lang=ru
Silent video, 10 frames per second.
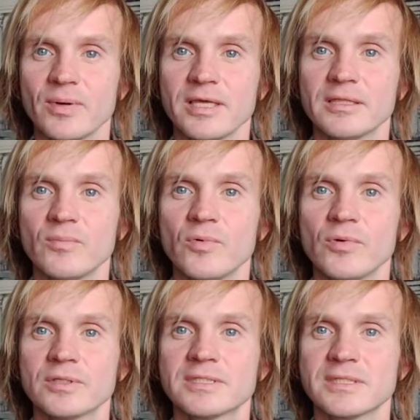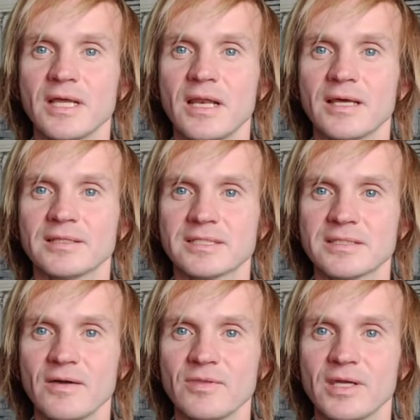Поэтому цель
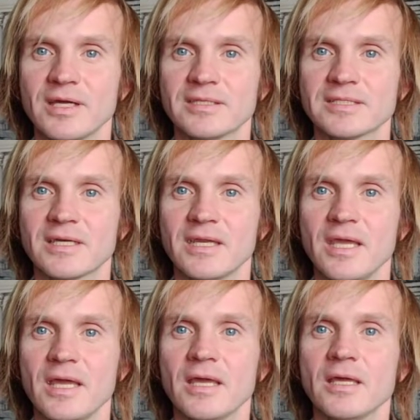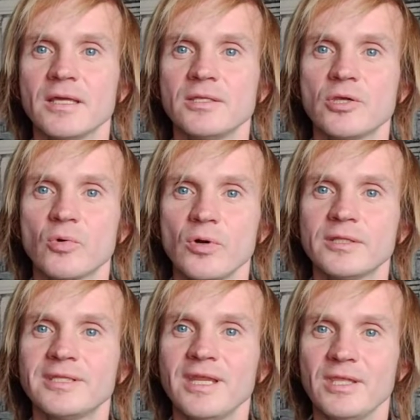наставника это скорее не
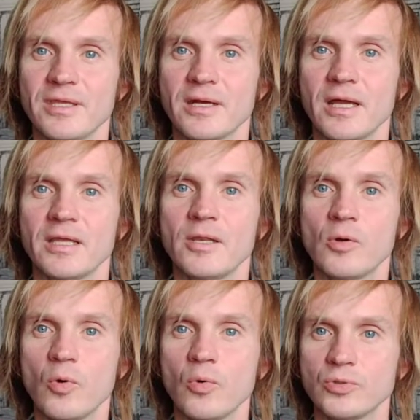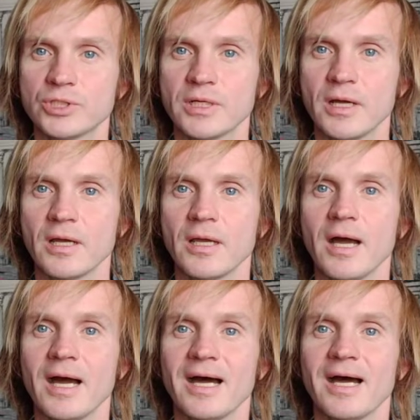роль тренера или коуча,
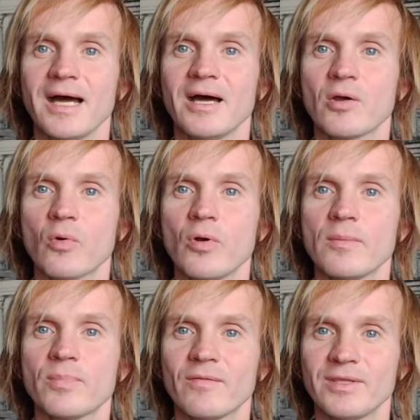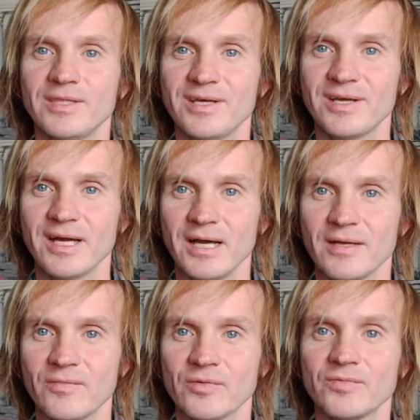а роль проводника.
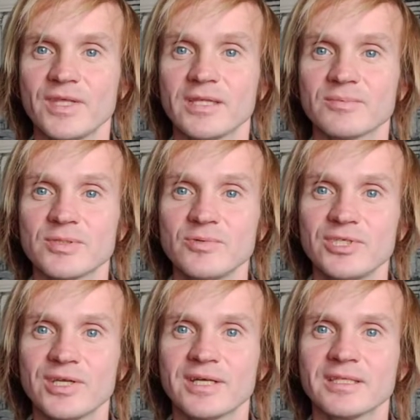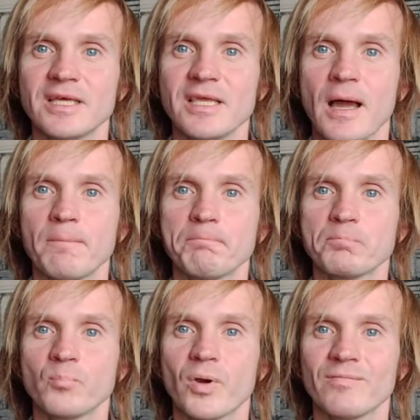в данном случае, когда я
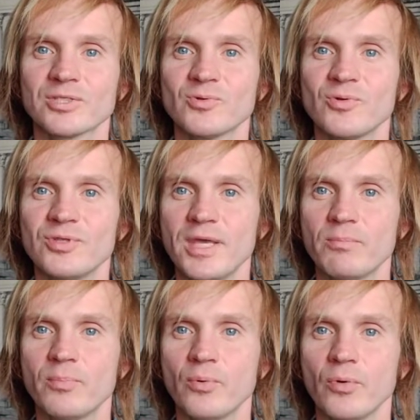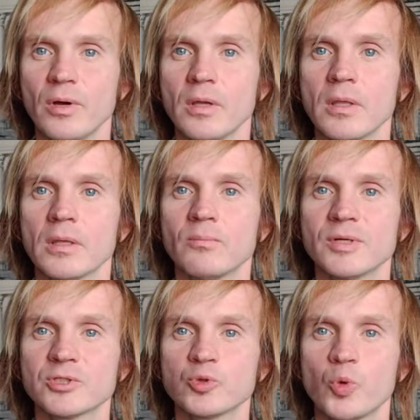провожу людей по
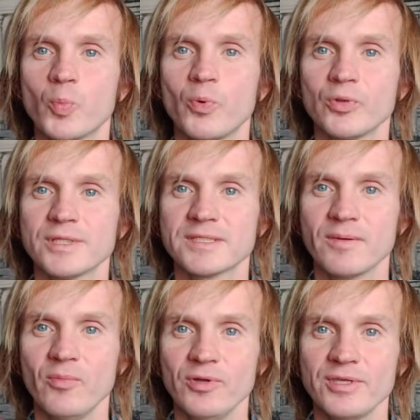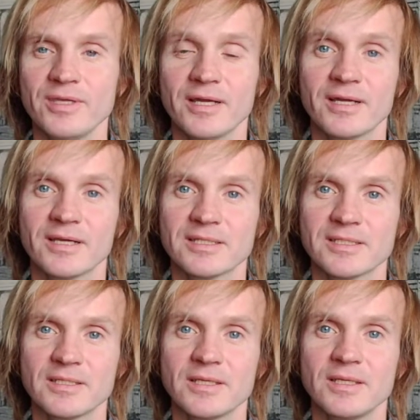мосту полной свободе, я как
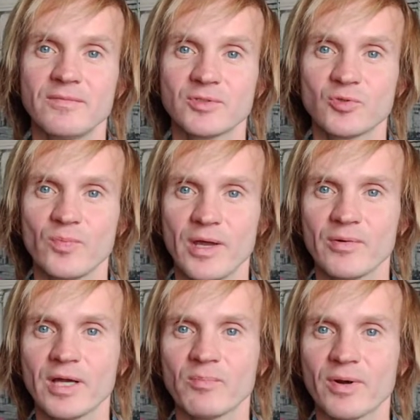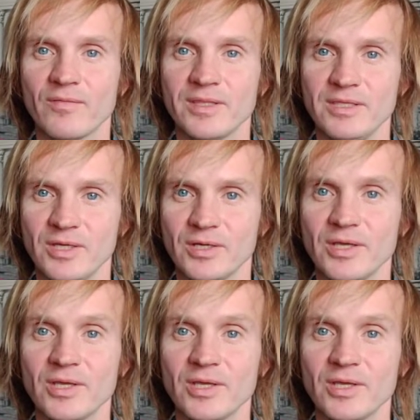раз и, и выступаю как проводник.